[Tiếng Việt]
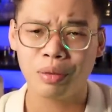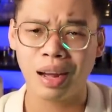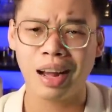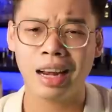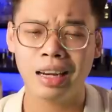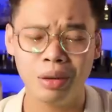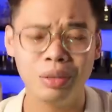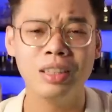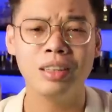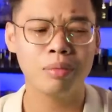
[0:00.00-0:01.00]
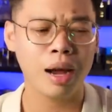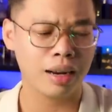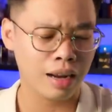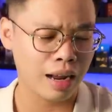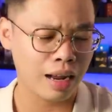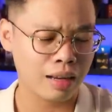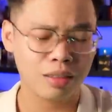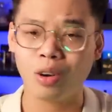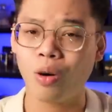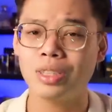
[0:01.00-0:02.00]
Và nếu như bạn đã
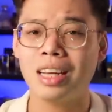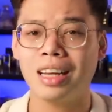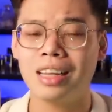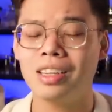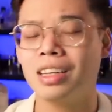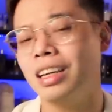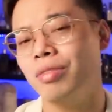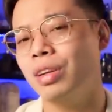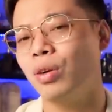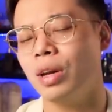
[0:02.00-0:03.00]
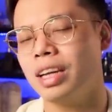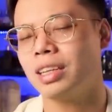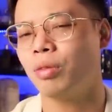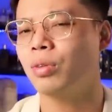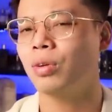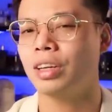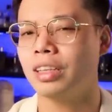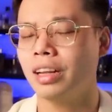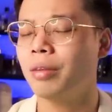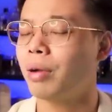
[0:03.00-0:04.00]
có chai này trước khi video lên sóng rồi
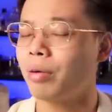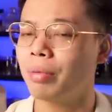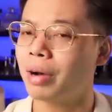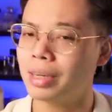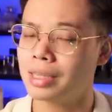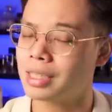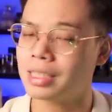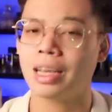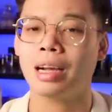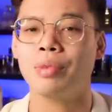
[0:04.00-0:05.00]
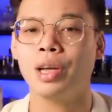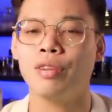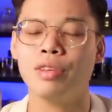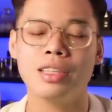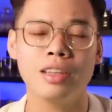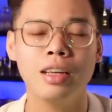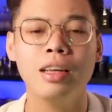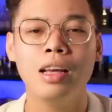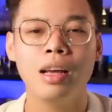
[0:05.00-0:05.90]
Thì rất là mong bạn có thể chia sẻ cảm nhận ở phía dưới